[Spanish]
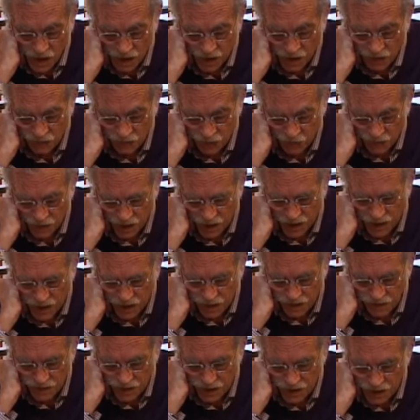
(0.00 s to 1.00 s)
Que
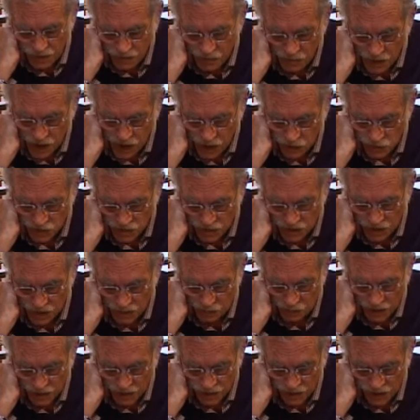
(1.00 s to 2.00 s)
florezcan diez maos en el
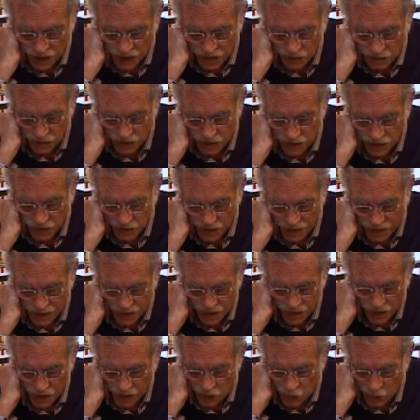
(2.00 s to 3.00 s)
pantano y en la
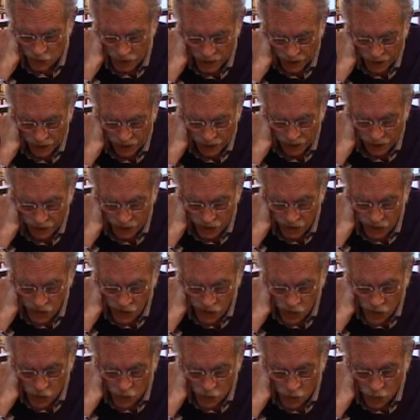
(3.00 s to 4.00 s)
barranca un L,
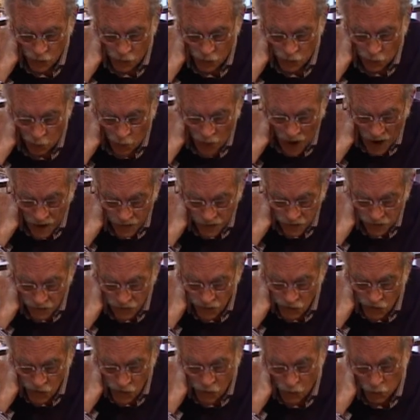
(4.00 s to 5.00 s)
un Juan,
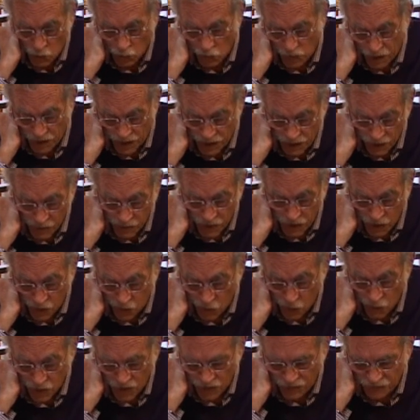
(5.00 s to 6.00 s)
un Helman
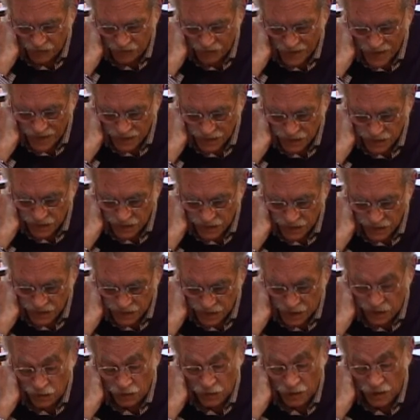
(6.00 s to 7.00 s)
como elefante
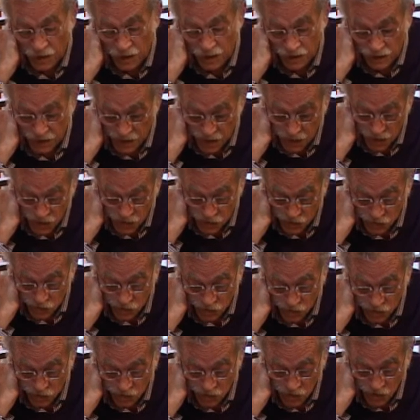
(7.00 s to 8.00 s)
entero de cristal
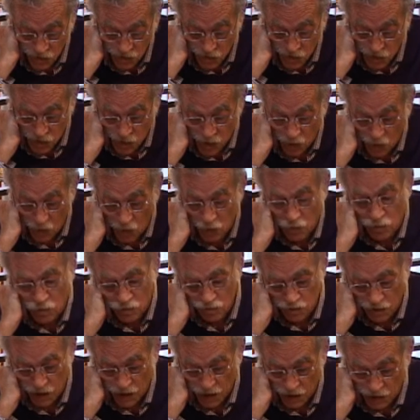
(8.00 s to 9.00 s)
roto o un
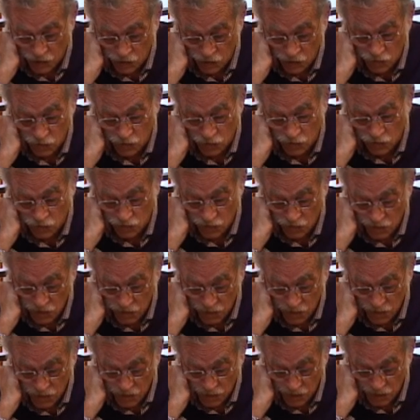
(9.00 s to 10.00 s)
Rojas roto
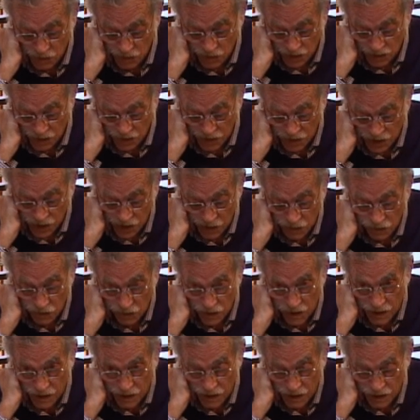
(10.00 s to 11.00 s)
mendigando a
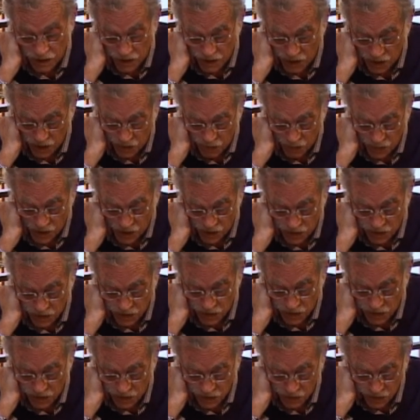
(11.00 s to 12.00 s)
la reina de
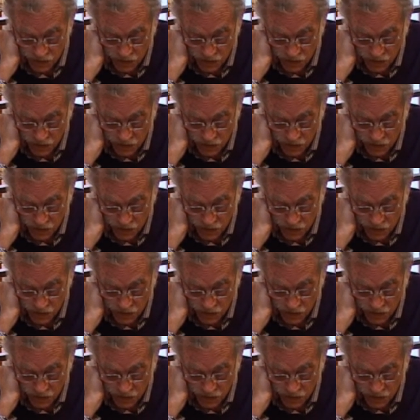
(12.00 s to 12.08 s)
España.